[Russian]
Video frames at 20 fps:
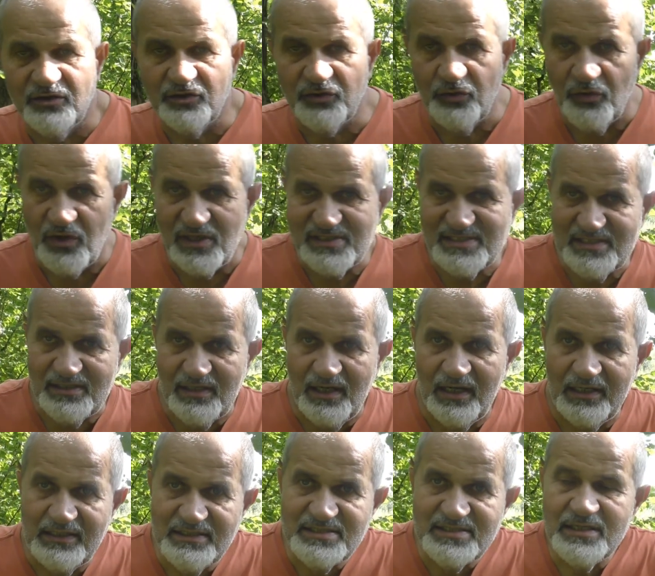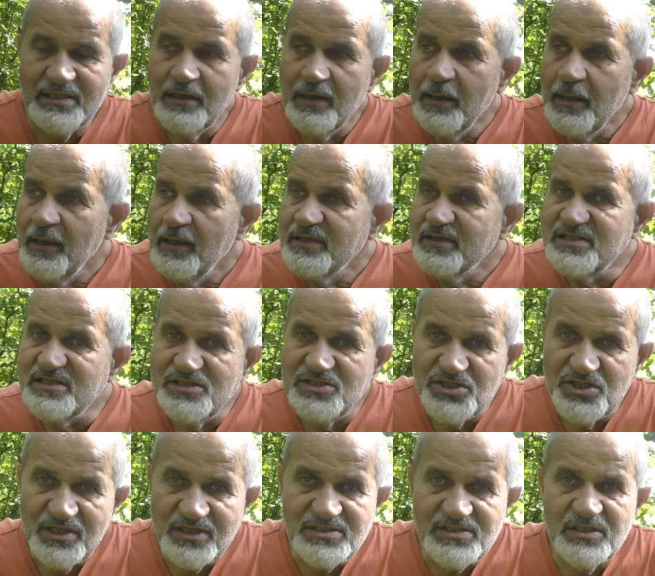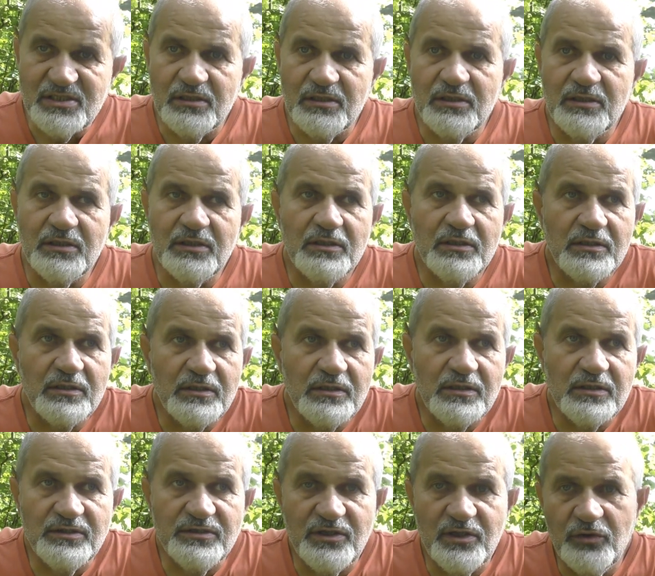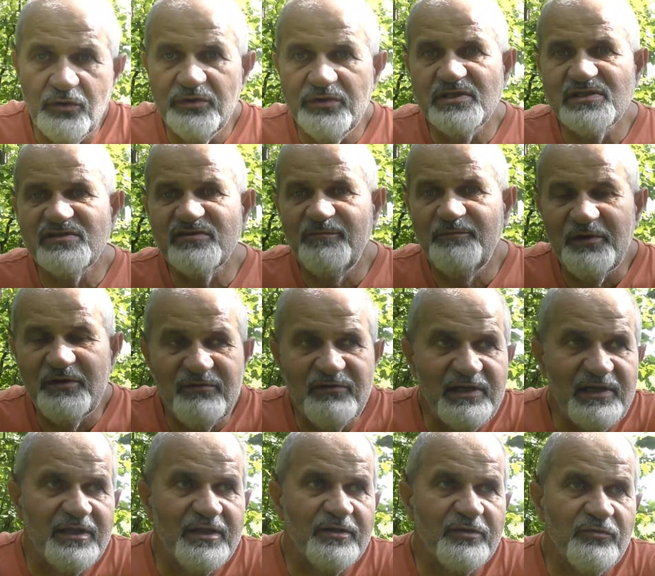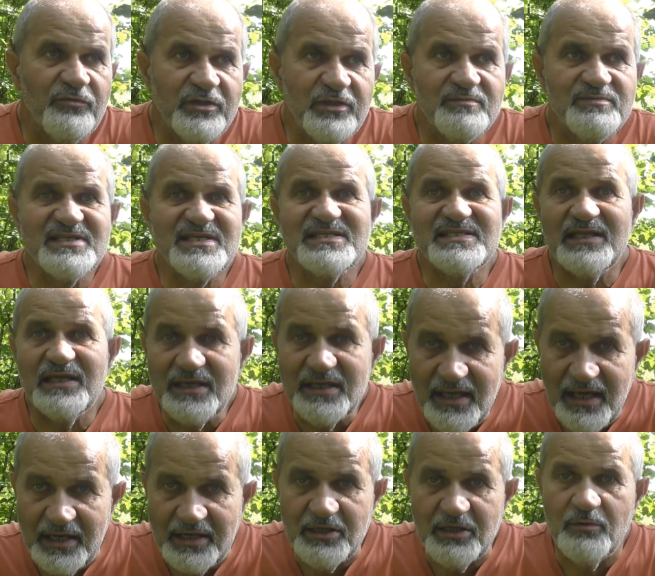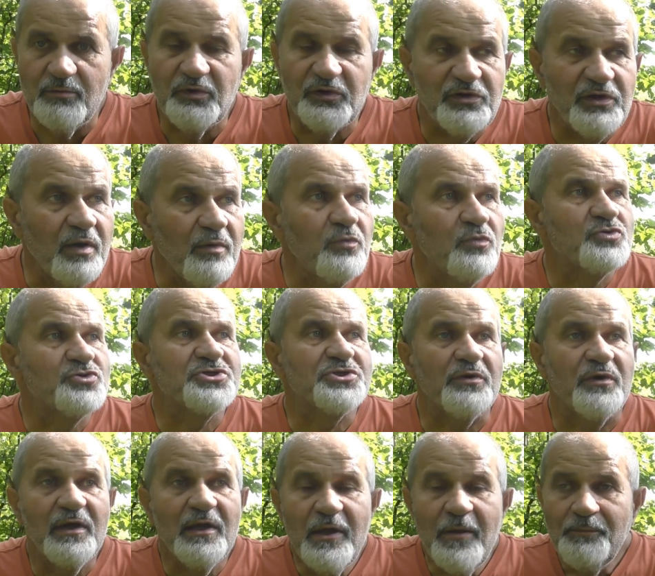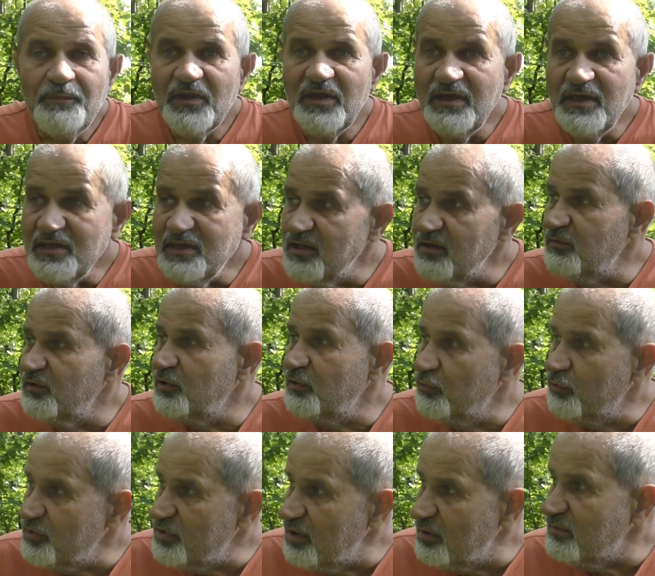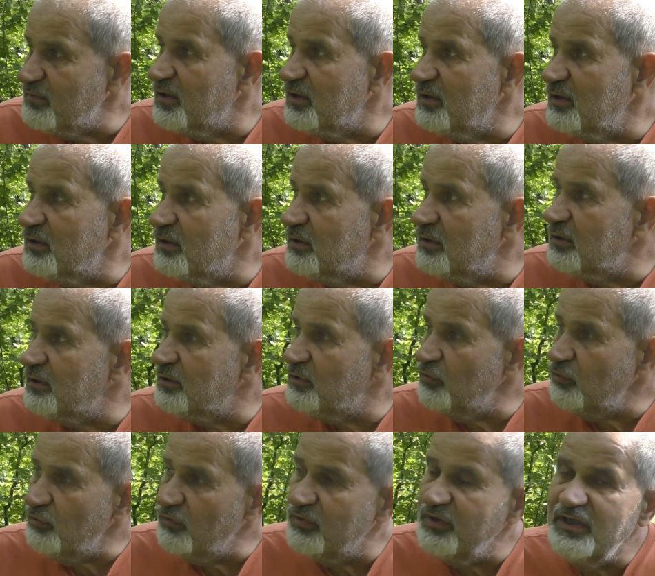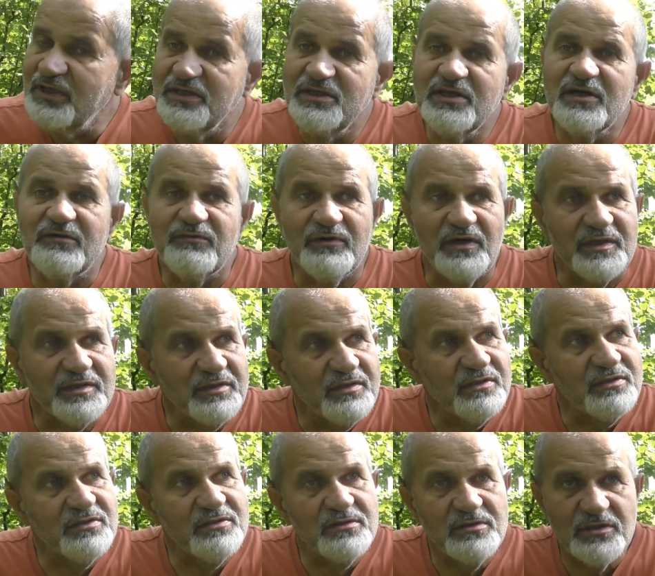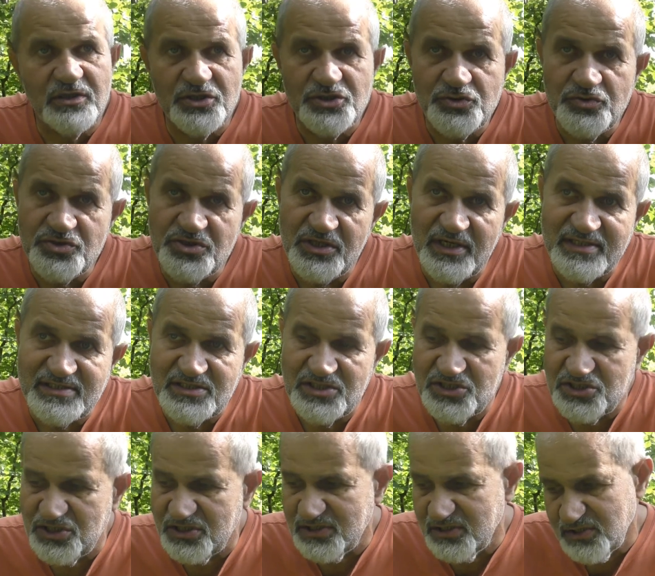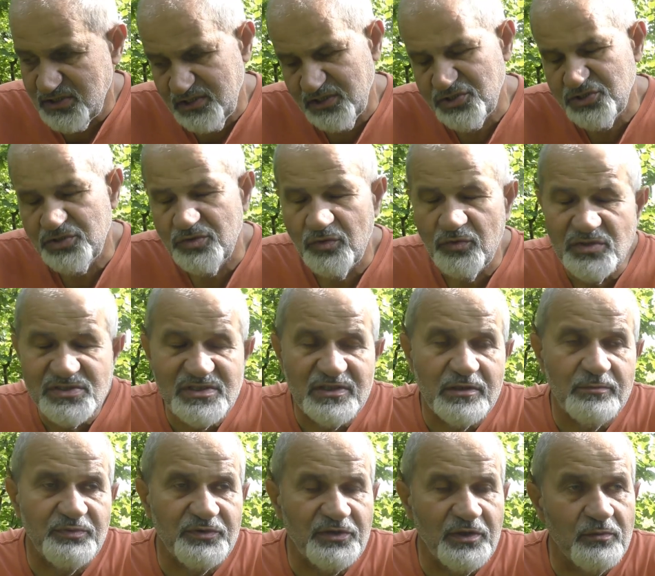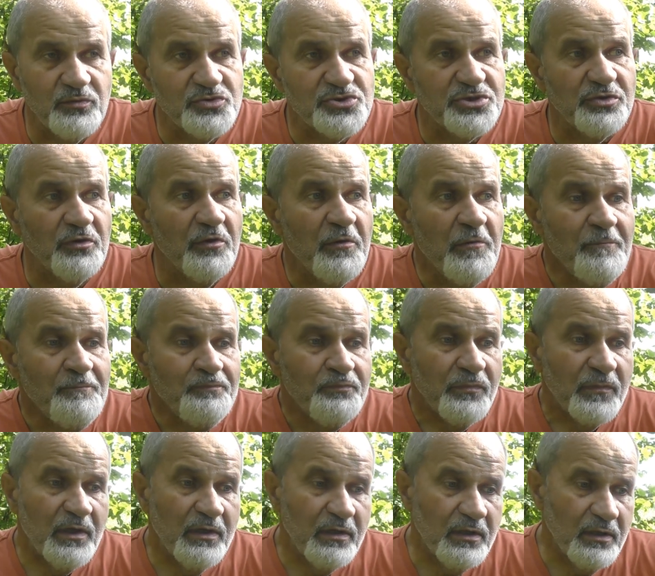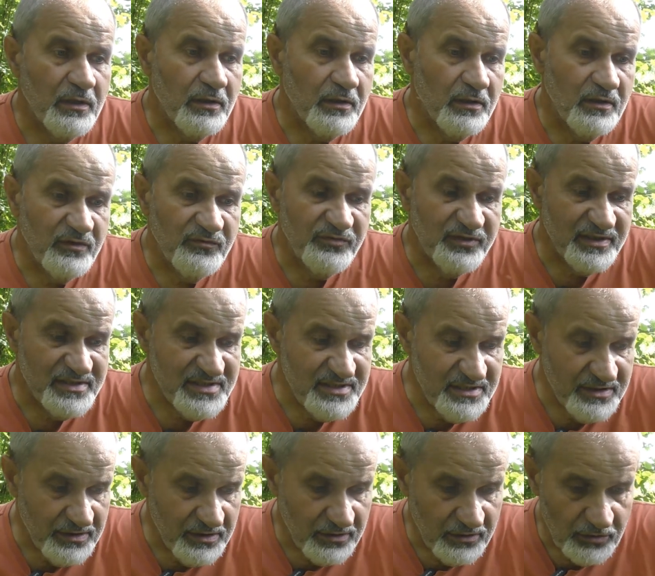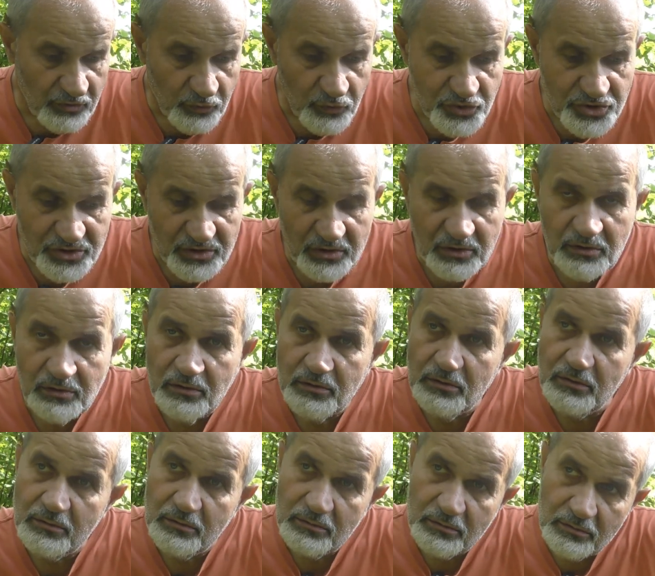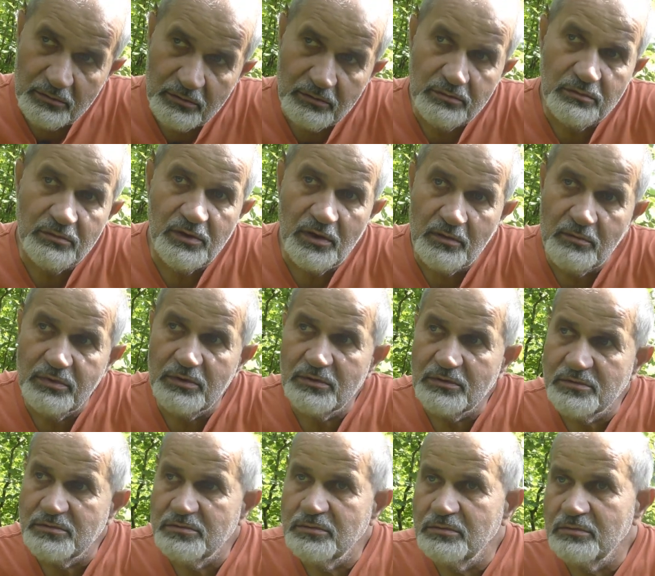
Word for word: кто остались, сейчас э, а, находятся в привилегированном состоянии, потому что этим людям, э, ну, их нехватка ощущается сейчас достаточно острая, потому что э, в России нужно э, как бы